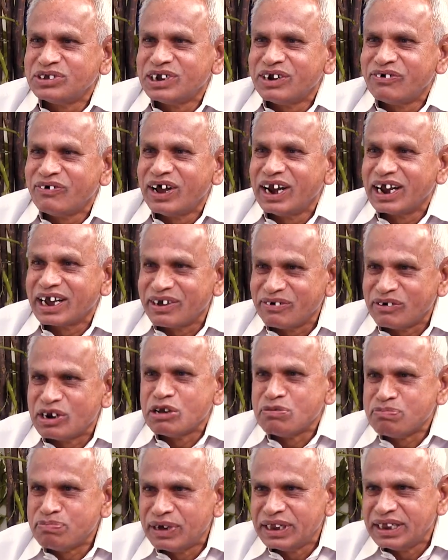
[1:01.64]
వచ్చిన వాళ్ళకి
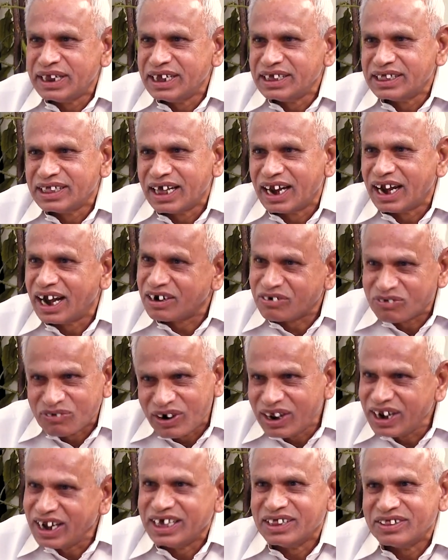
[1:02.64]
ఏమైనా ఇబ్బంది అవుతుంది అన్నట్టు
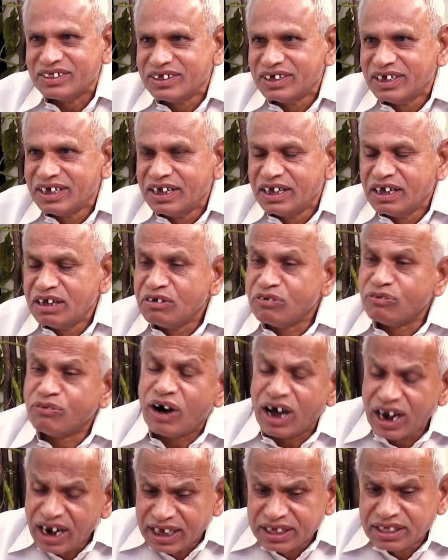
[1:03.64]
కూడా లేదు
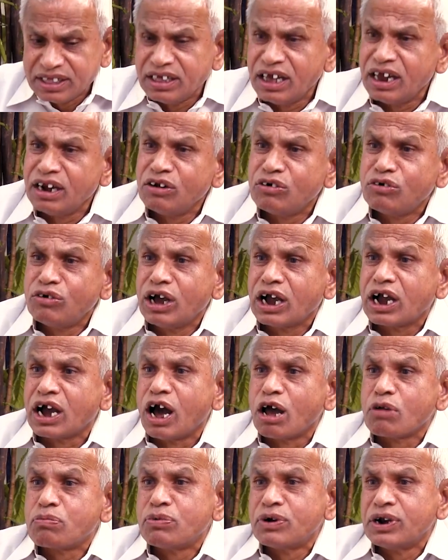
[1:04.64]
వాళ్ళందరినీ కూడా
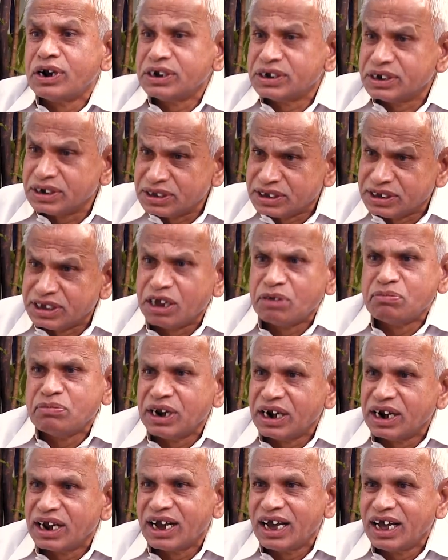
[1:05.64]
కార్పొరేషన్
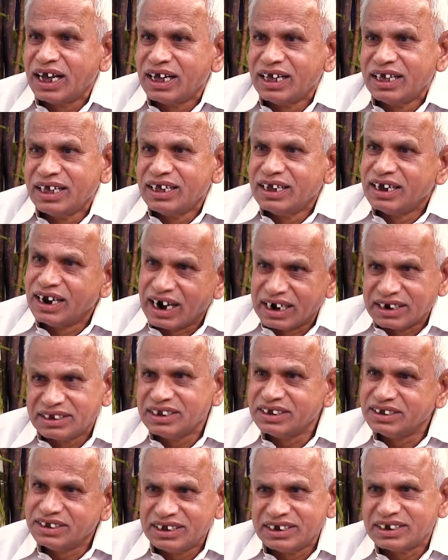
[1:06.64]
చైర్మన్లుగా
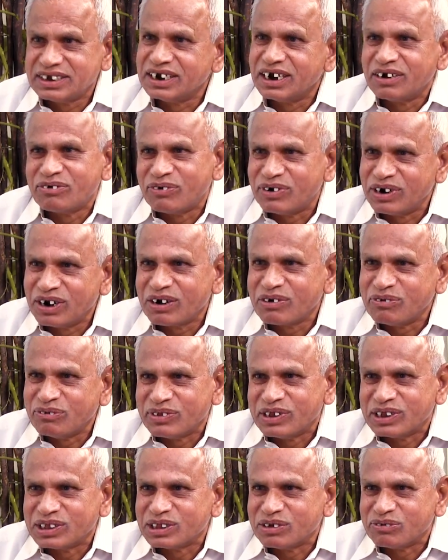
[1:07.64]
అడ్జస్ట్ చేసినటువంటి
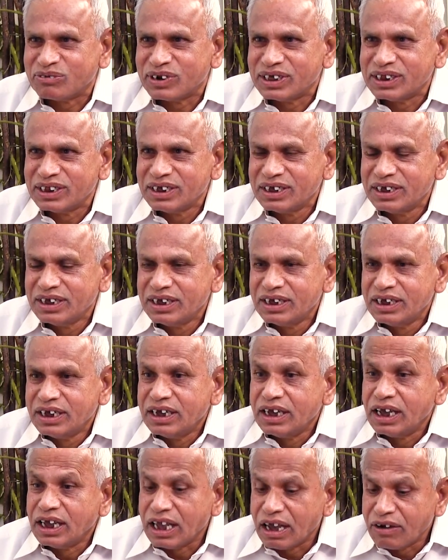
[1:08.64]
కోదంతా ఉన్నది
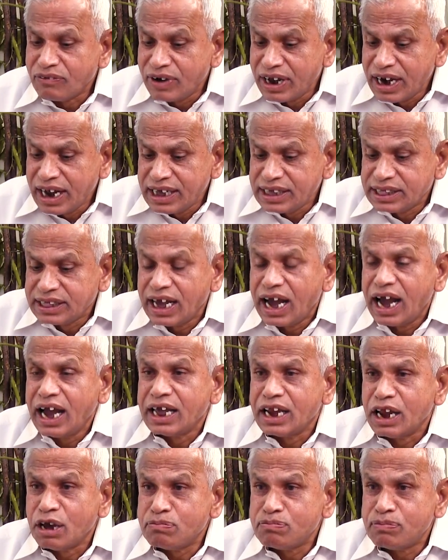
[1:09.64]
ఎవరైతే
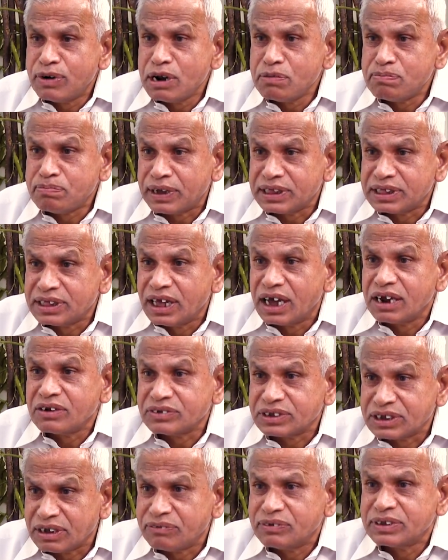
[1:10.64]
ఆయన ఎంబడి
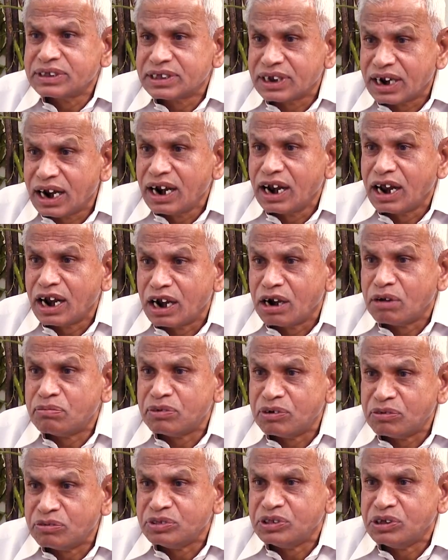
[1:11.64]
పద్నాలుగు సంవత్సరాలు ఆయన
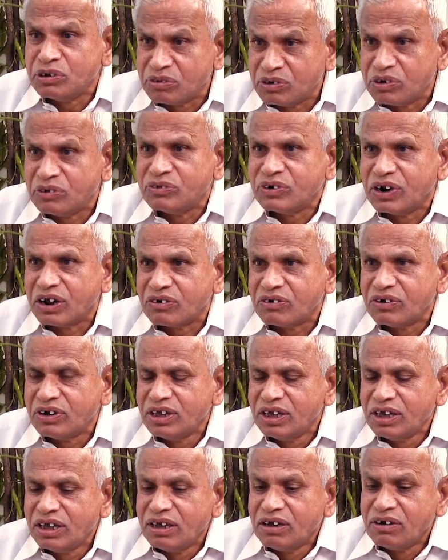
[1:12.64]
ఎంబడి ఉద్యమంలో ఉన్నారో
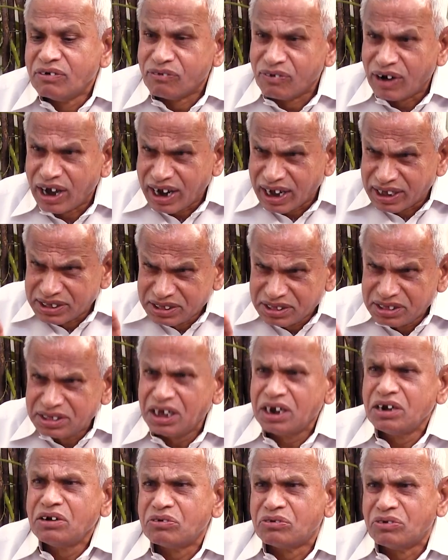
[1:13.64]

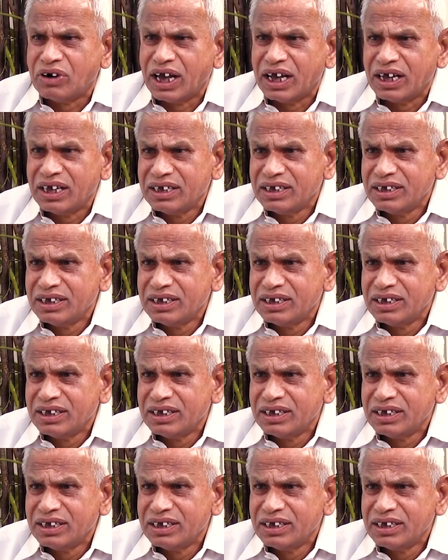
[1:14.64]
వారందరినీ కూడా